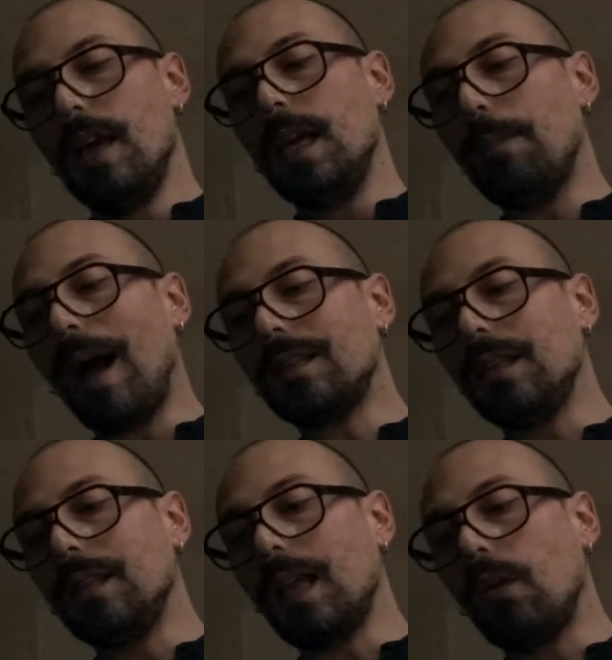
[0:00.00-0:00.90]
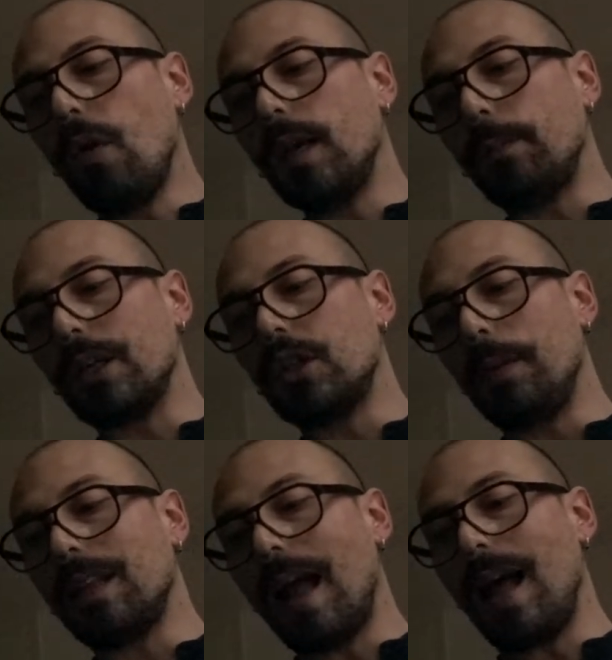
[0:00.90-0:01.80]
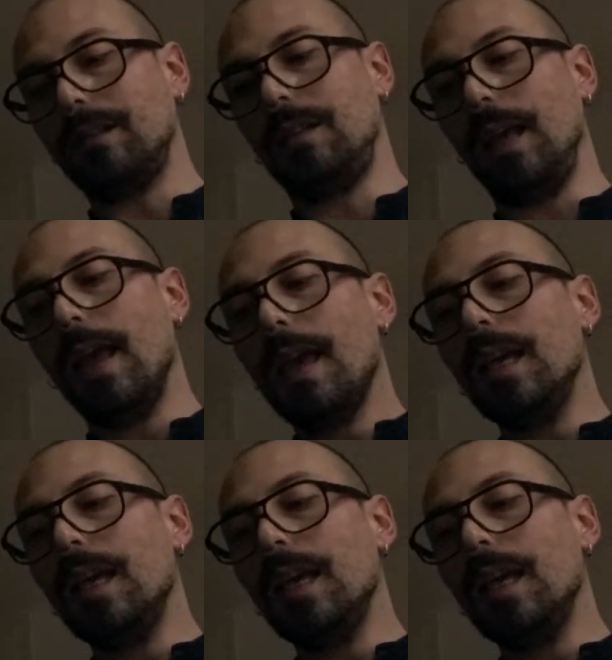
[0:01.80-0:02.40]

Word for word: i battiti dei cuori precipitanti,